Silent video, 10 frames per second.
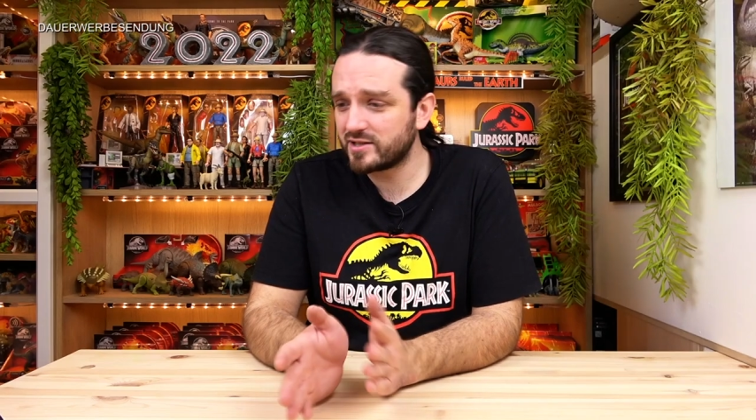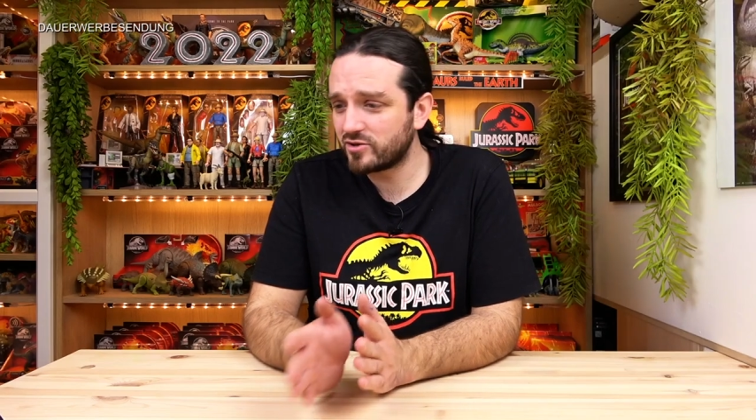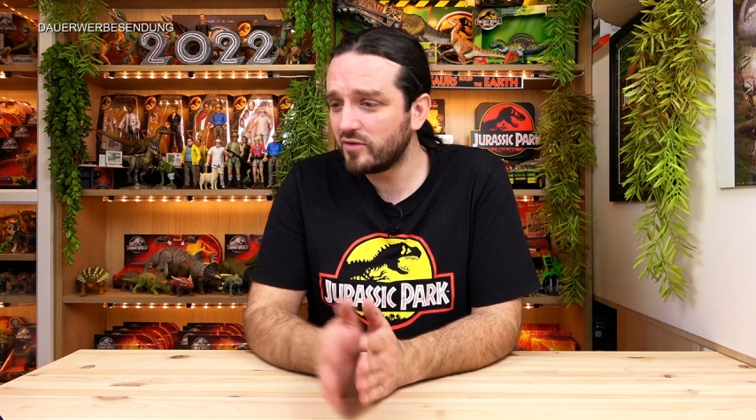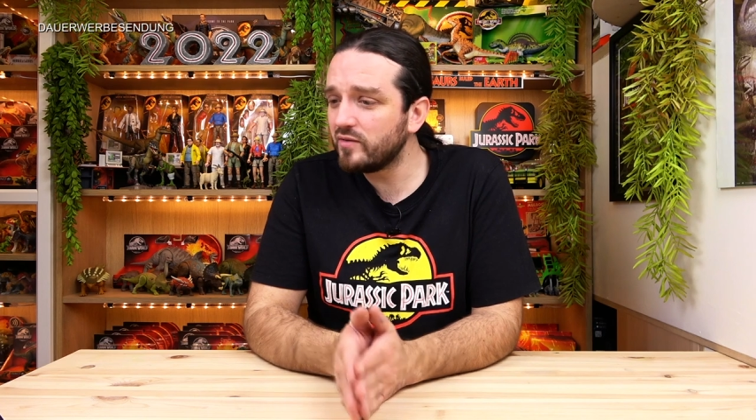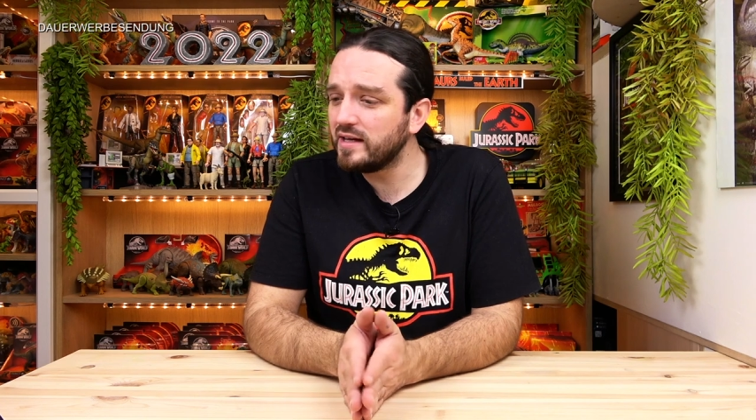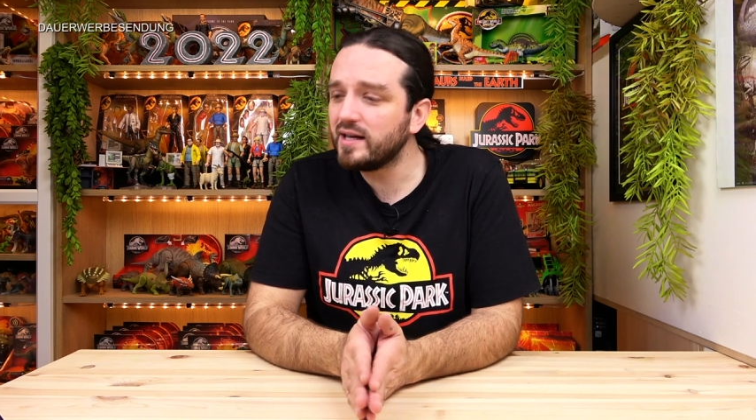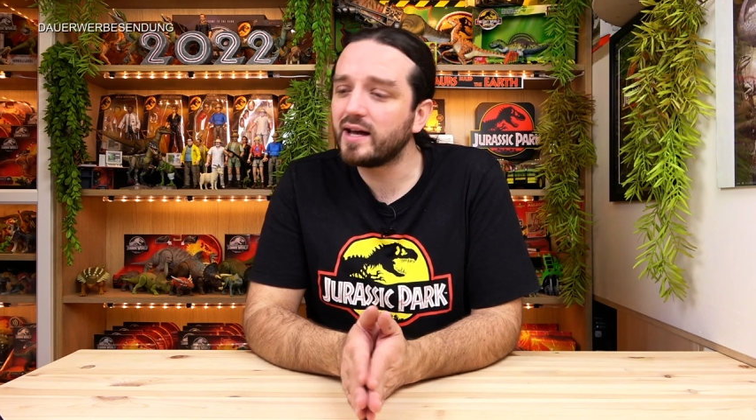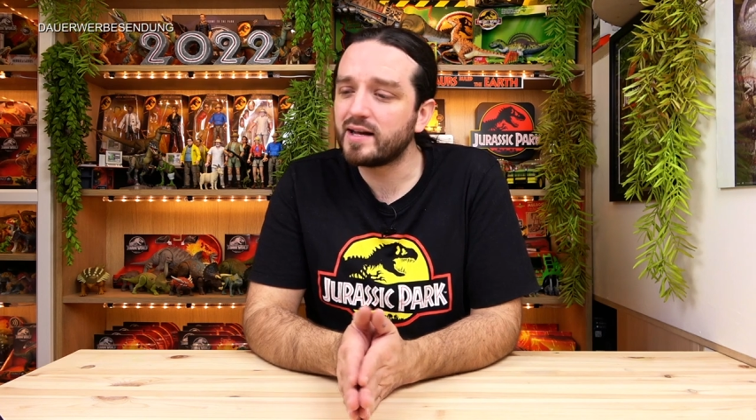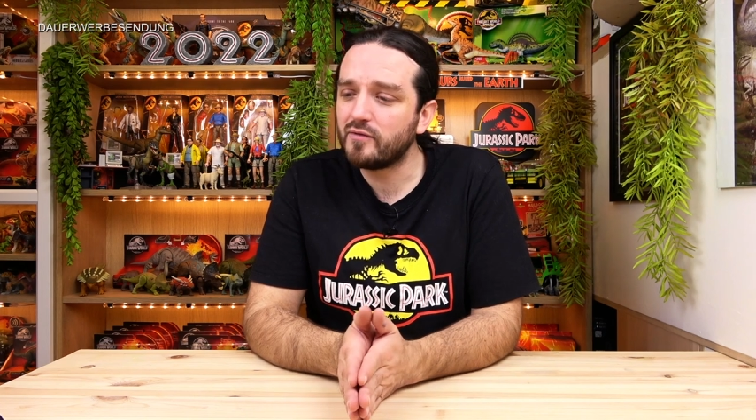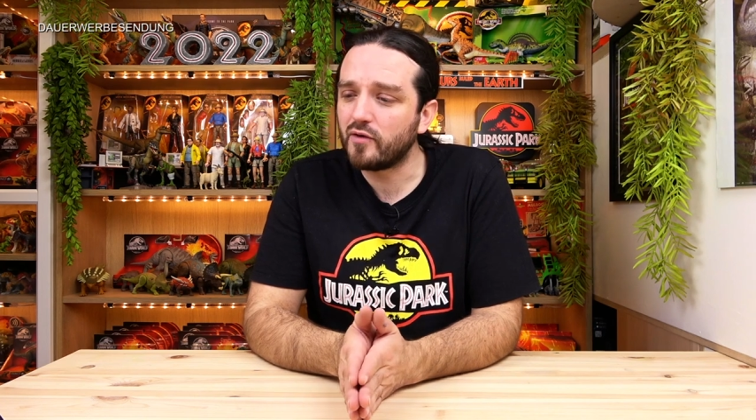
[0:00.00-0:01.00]
das können wir hier
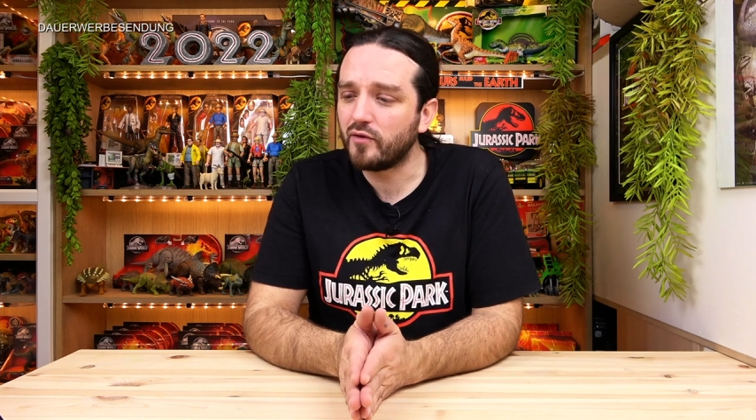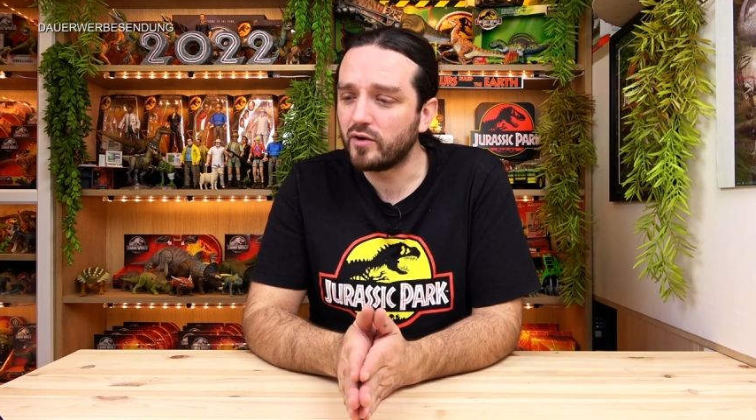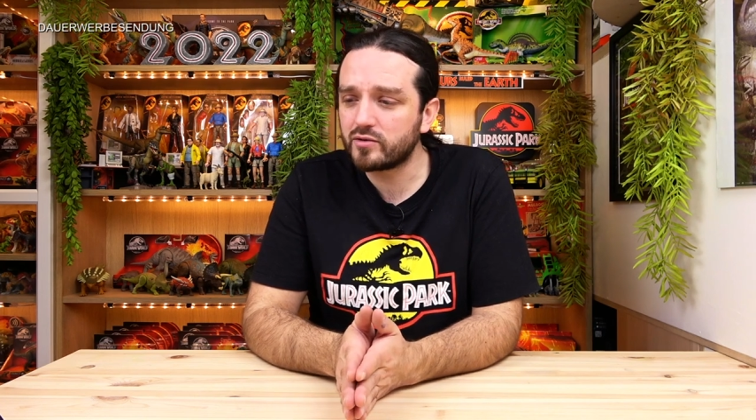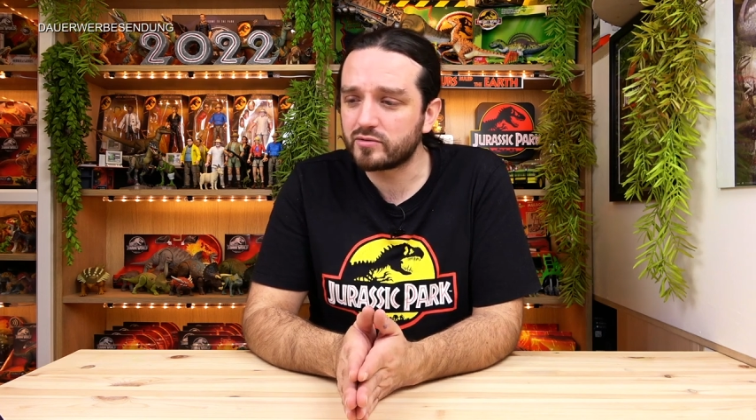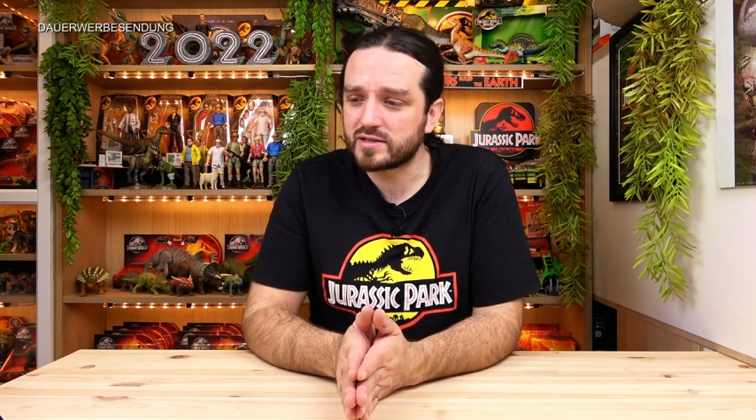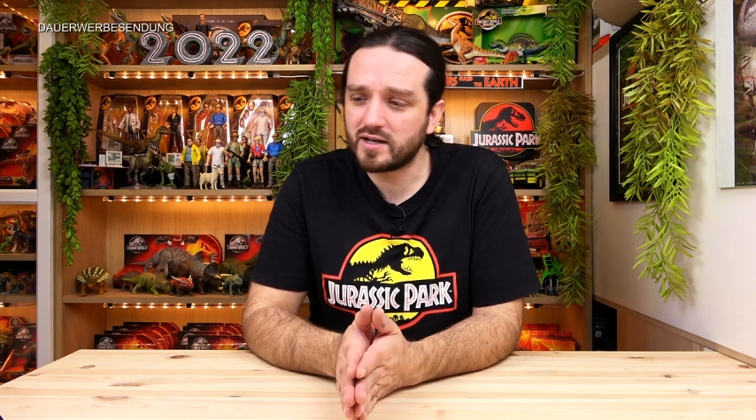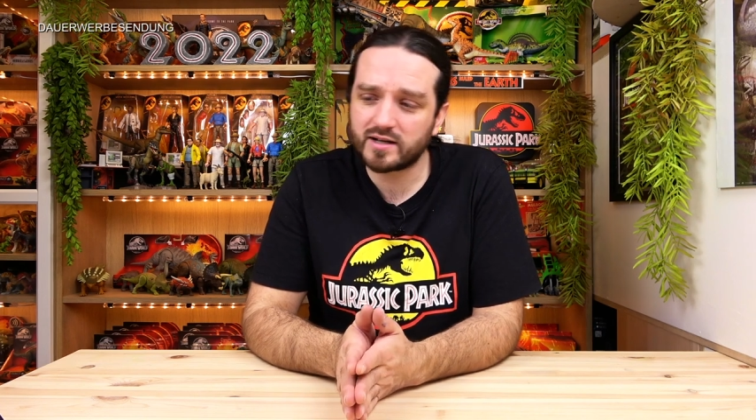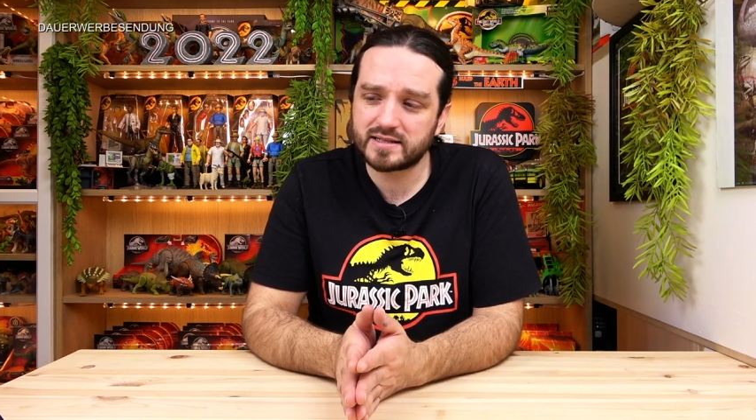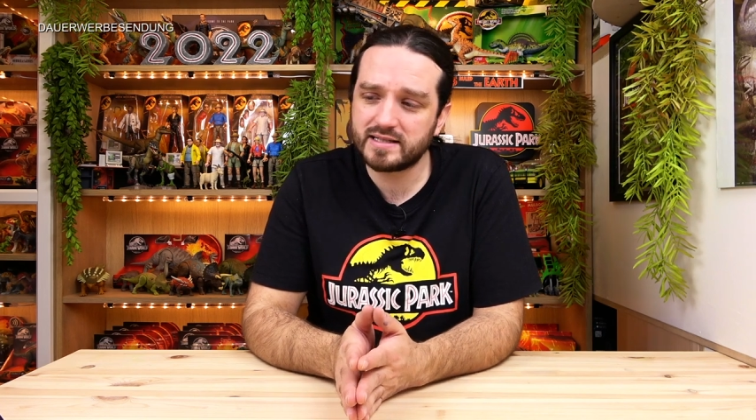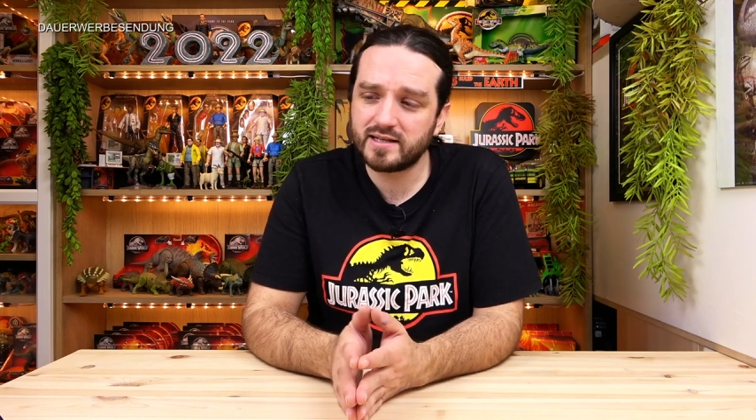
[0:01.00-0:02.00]
an der
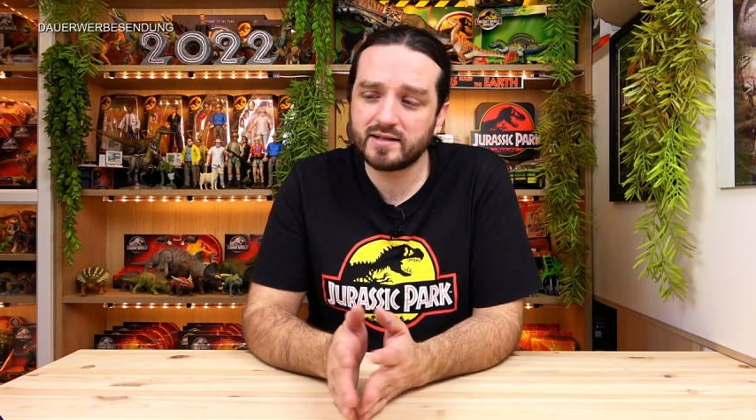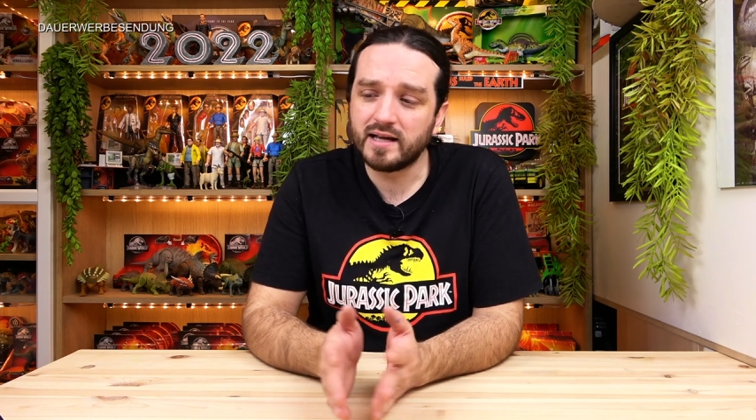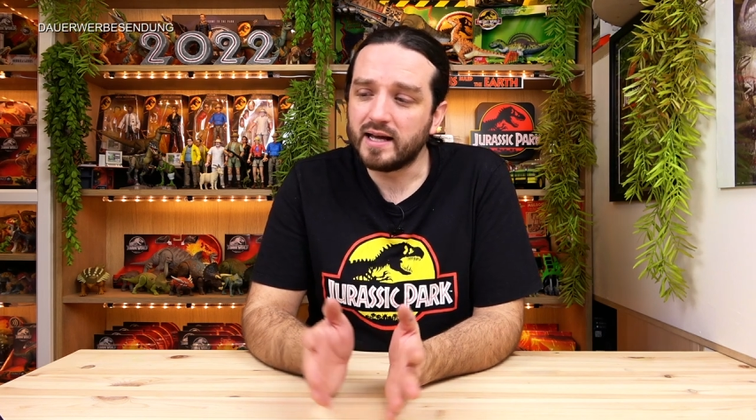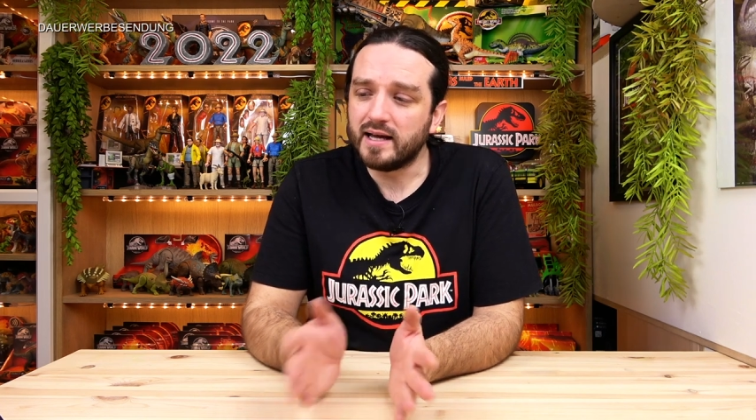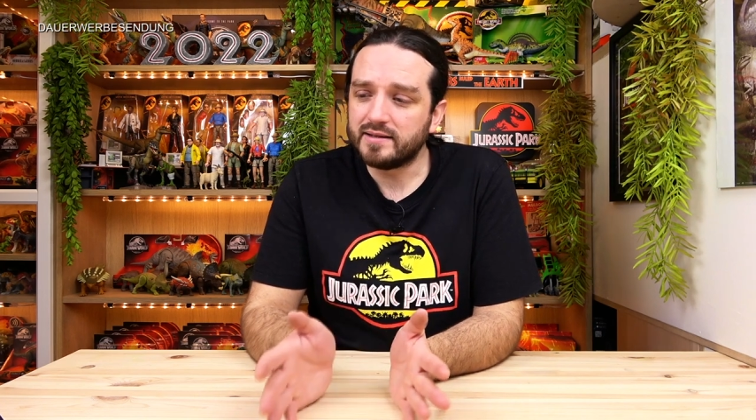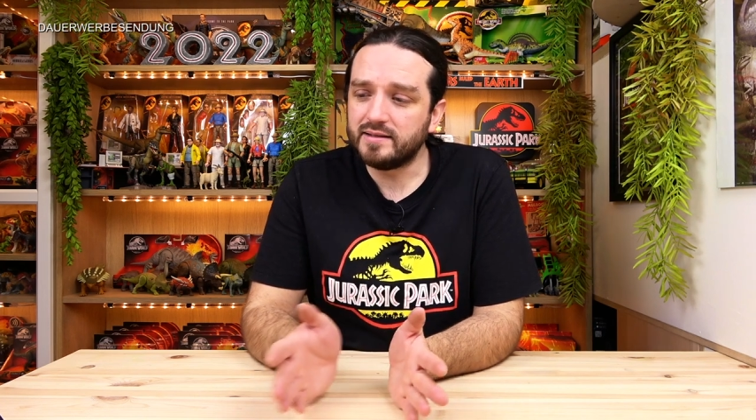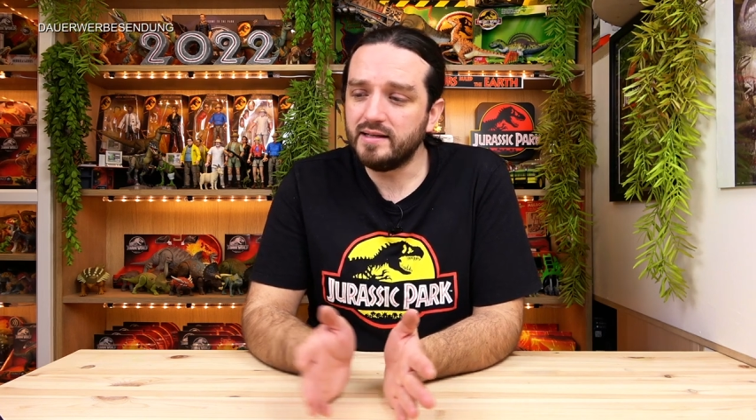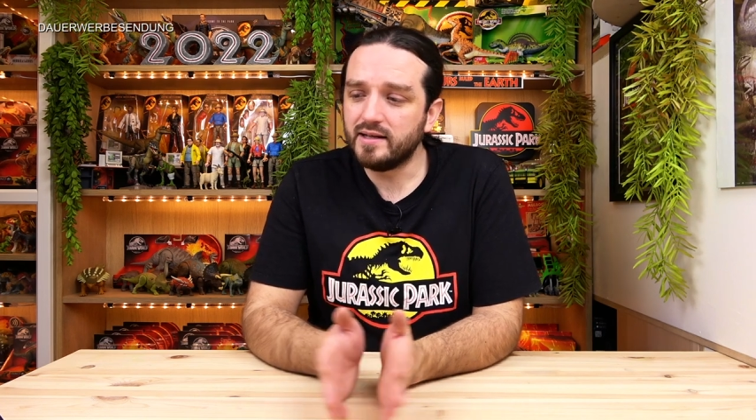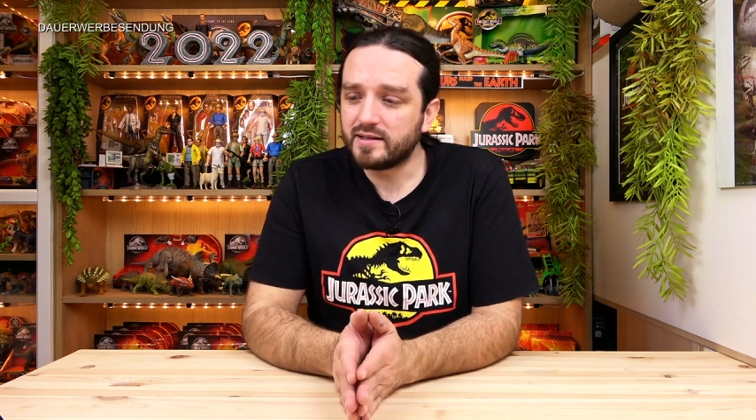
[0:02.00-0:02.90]
Verfolgungsjagd sehen, die